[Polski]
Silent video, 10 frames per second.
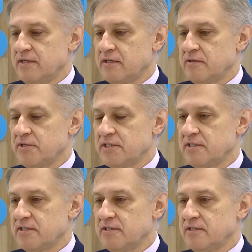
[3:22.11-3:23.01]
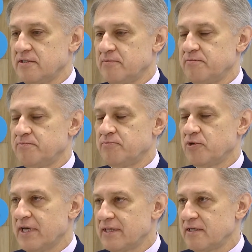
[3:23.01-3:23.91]
Natomiast
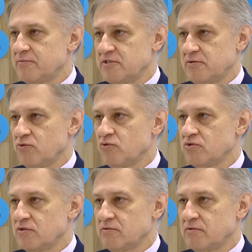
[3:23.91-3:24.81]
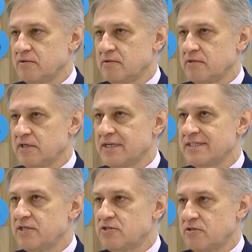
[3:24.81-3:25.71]
podatnik będzie miał dużą e,
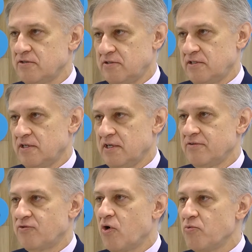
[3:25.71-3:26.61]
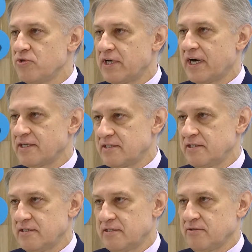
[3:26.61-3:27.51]
elastyczność w
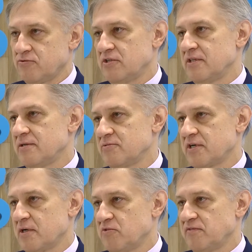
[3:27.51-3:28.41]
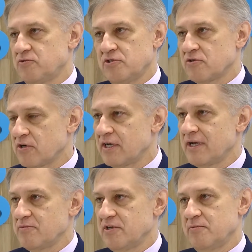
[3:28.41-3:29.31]
komunikacji z Urzędem Skarbowym czy z
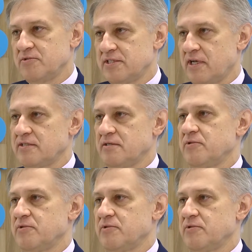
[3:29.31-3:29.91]
organami administracji